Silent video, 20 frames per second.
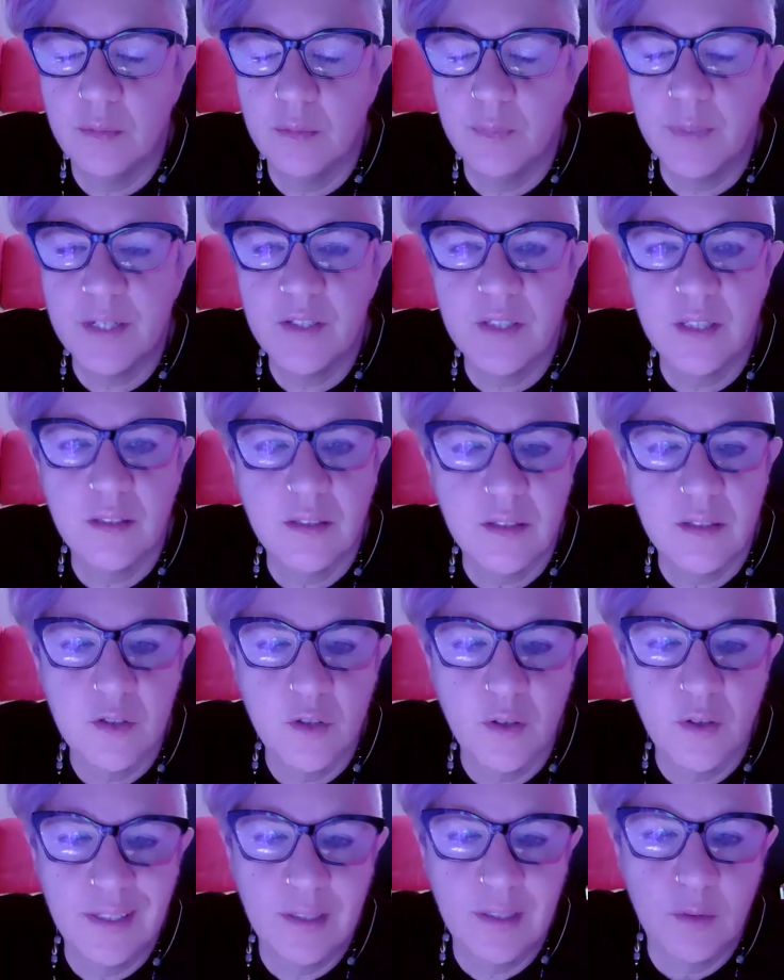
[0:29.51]

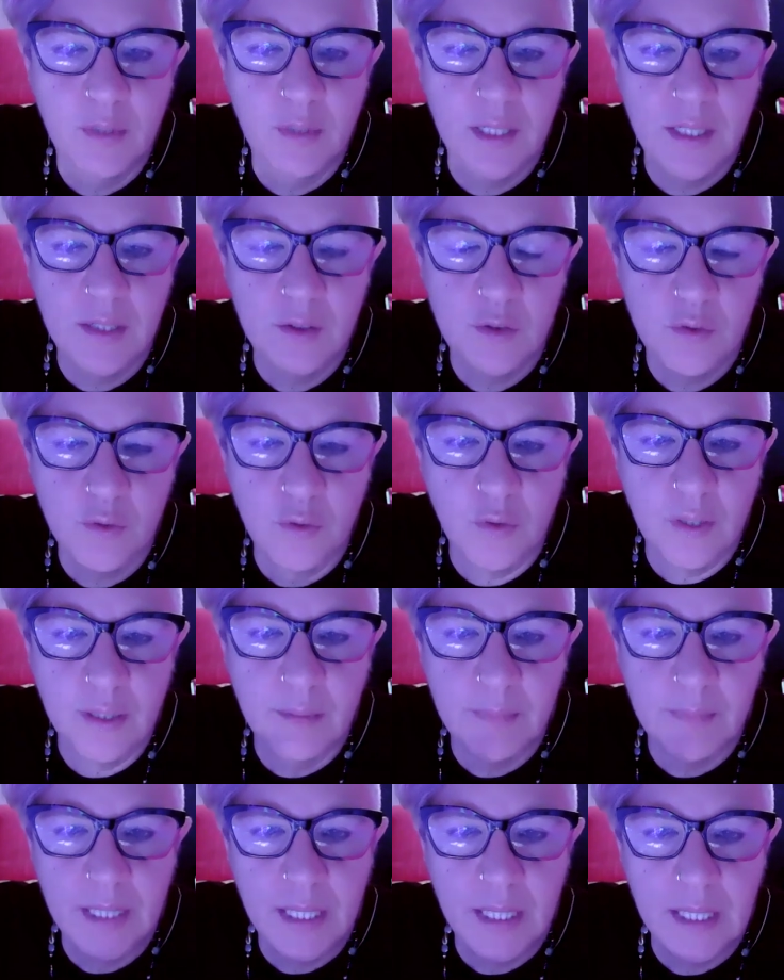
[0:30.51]
presentazione di quelle che sono le
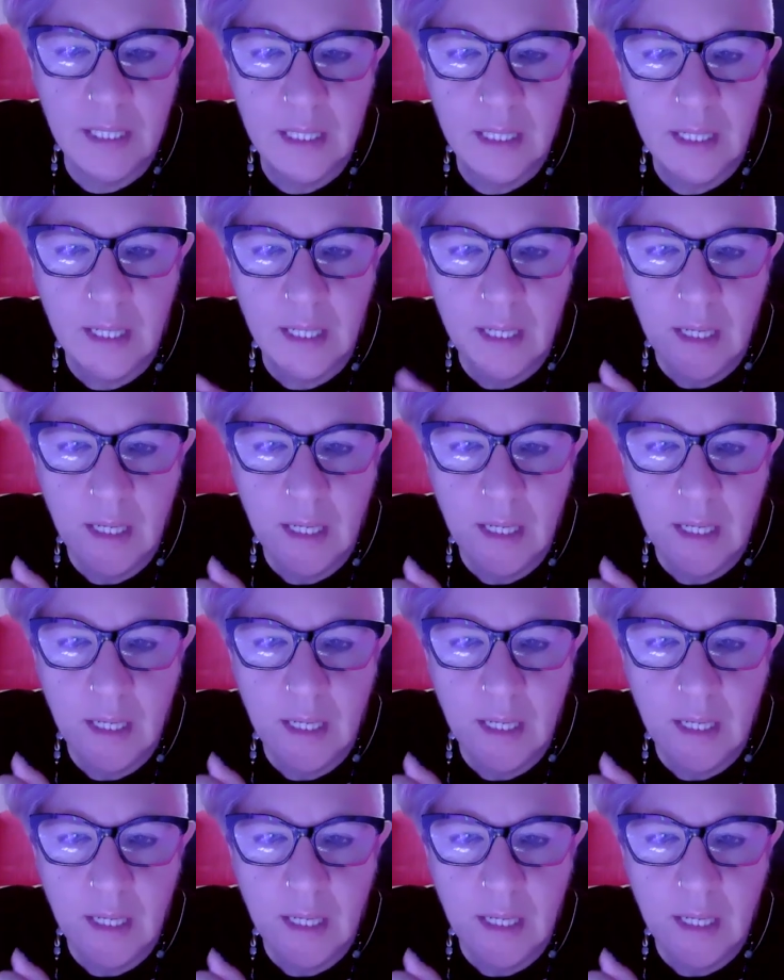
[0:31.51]
mie